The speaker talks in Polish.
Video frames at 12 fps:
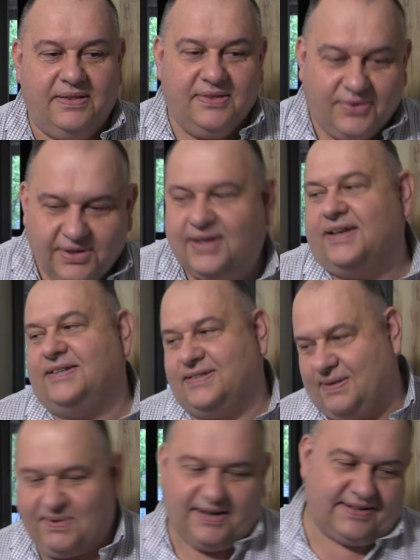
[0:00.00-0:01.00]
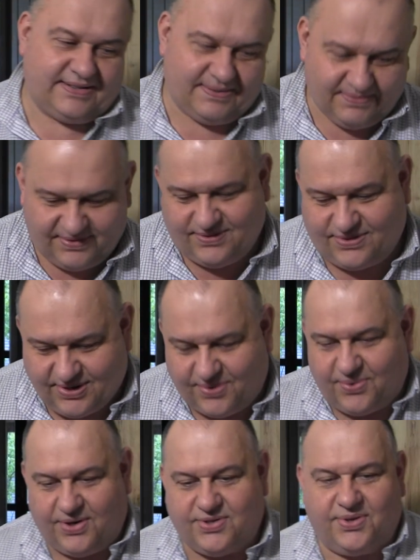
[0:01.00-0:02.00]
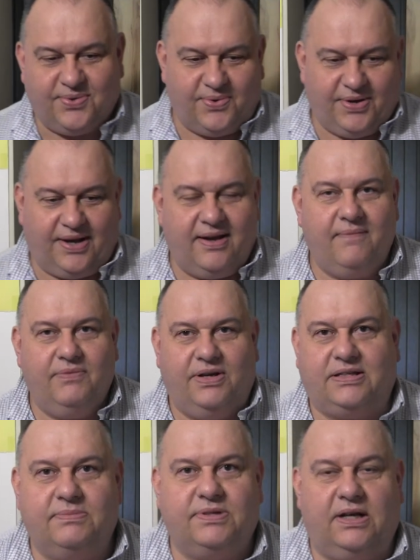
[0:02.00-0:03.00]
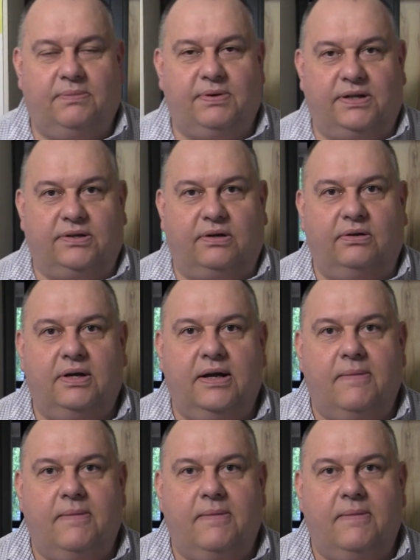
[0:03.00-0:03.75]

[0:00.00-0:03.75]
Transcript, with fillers: No jestem, jestem. Dziękuję, dziękuję. Jestem celebrytką.